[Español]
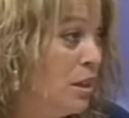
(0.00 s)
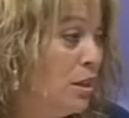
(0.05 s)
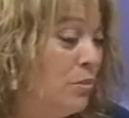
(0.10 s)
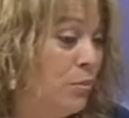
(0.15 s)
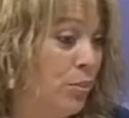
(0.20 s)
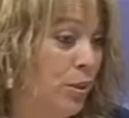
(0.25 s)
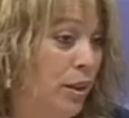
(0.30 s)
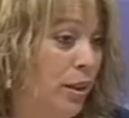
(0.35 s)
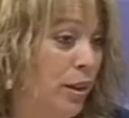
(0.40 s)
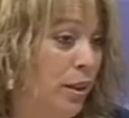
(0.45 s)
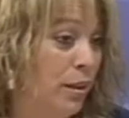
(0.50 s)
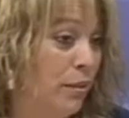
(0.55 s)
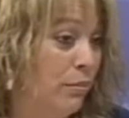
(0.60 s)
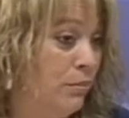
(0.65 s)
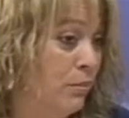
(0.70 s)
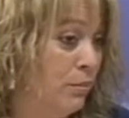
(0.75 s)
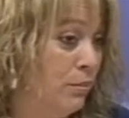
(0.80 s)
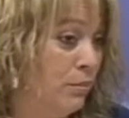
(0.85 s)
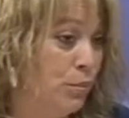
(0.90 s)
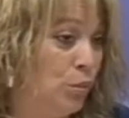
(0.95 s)
pues mm,
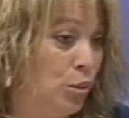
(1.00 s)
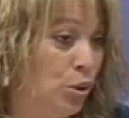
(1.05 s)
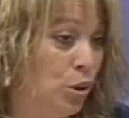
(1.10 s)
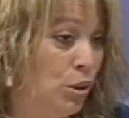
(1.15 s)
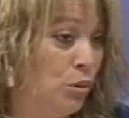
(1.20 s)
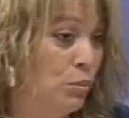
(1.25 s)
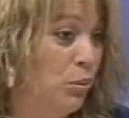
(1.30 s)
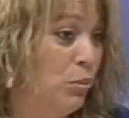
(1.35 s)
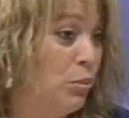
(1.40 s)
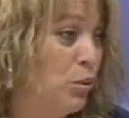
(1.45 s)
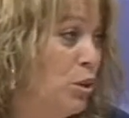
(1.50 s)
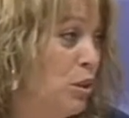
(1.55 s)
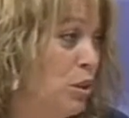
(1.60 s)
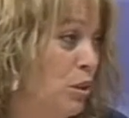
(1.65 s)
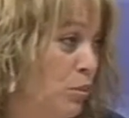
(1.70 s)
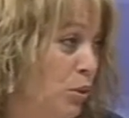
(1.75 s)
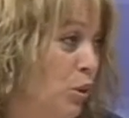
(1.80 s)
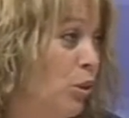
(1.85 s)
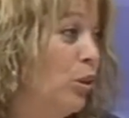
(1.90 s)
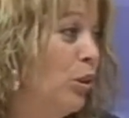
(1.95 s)
muchísimos
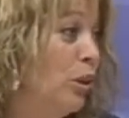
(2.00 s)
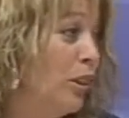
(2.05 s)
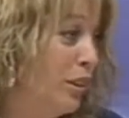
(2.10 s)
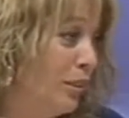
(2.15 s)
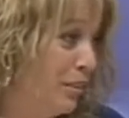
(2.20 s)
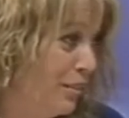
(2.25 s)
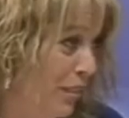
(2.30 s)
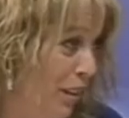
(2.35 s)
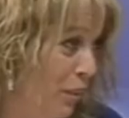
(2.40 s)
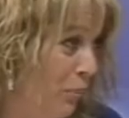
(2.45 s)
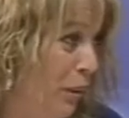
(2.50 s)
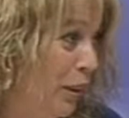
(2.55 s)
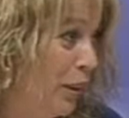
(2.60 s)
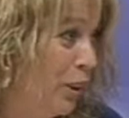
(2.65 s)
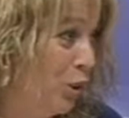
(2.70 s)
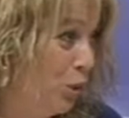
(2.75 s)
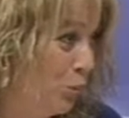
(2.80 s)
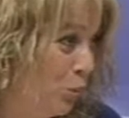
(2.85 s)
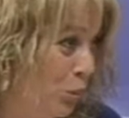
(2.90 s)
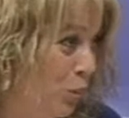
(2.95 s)
municipios del
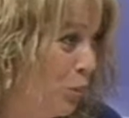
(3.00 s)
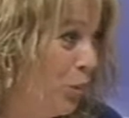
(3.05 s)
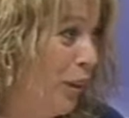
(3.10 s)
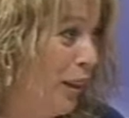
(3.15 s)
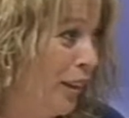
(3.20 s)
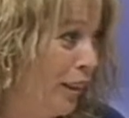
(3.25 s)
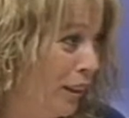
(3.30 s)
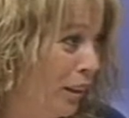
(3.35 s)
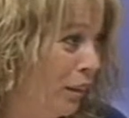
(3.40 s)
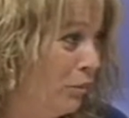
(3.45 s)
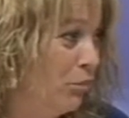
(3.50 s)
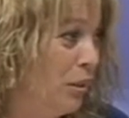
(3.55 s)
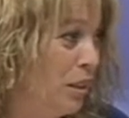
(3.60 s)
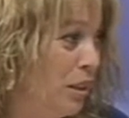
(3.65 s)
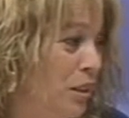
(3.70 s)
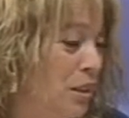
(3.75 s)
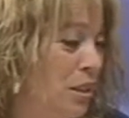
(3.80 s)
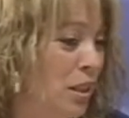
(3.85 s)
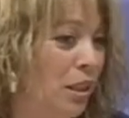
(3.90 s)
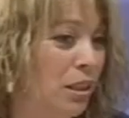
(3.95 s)
Partido Popular
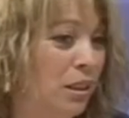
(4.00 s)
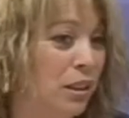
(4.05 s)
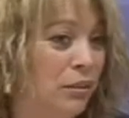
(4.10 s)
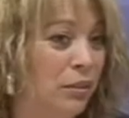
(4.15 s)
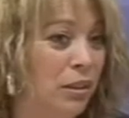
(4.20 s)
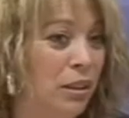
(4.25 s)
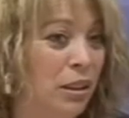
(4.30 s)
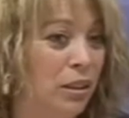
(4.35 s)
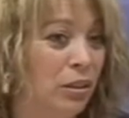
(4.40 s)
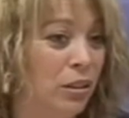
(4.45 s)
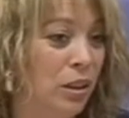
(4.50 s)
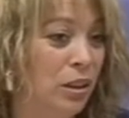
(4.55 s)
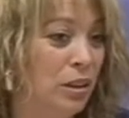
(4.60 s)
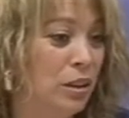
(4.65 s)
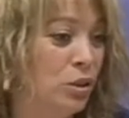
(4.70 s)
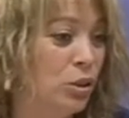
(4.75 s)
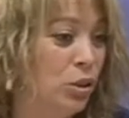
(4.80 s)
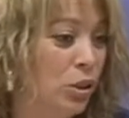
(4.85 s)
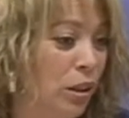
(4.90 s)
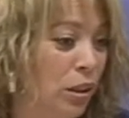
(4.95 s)
también se han revelado y han
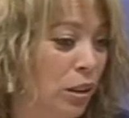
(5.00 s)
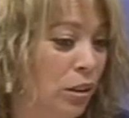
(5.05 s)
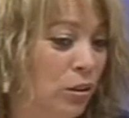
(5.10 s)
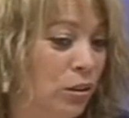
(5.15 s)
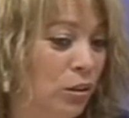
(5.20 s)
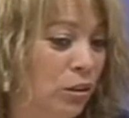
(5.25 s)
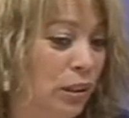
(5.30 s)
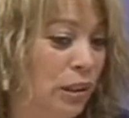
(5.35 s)
dicho que no.